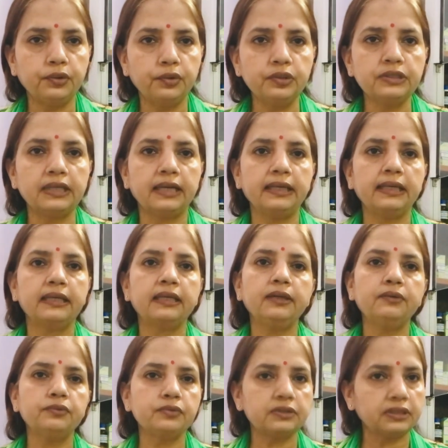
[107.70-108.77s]
हो जाने की
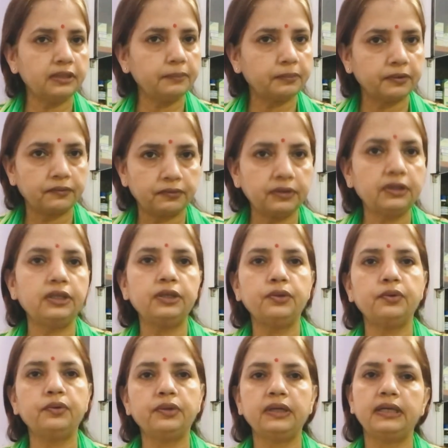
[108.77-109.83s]
उसकी प्रवृत्ति
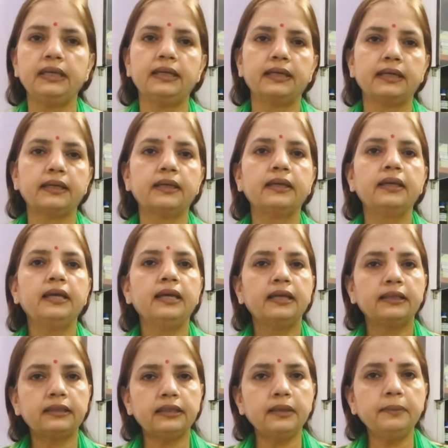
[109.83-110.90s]
हो गई है
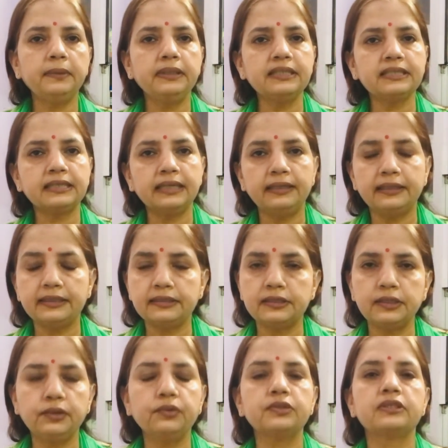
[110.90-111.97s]
तब इस
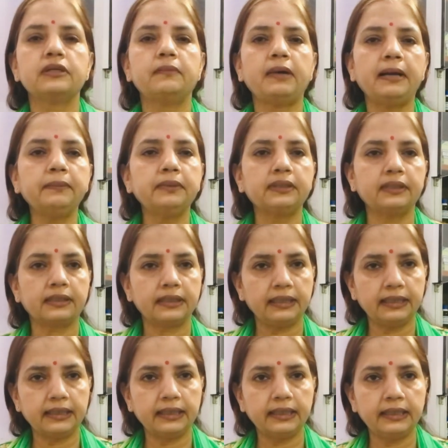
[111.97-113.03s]
टेंडेंसी को समाप्त
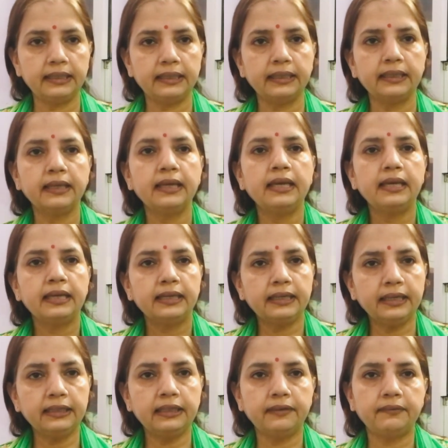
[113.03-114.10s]
करने के लिए
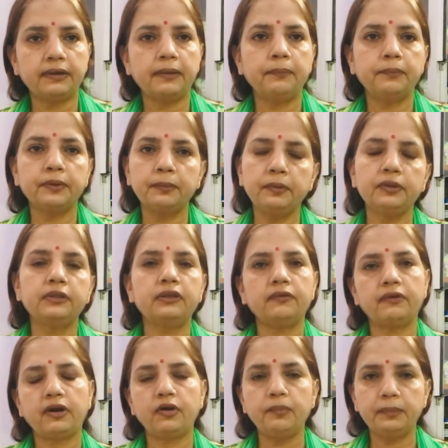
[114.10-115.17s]
यह दवा प्रमुख
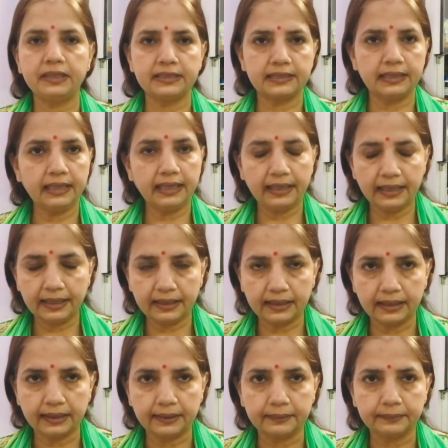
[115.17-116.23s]
दवाओं में से एक है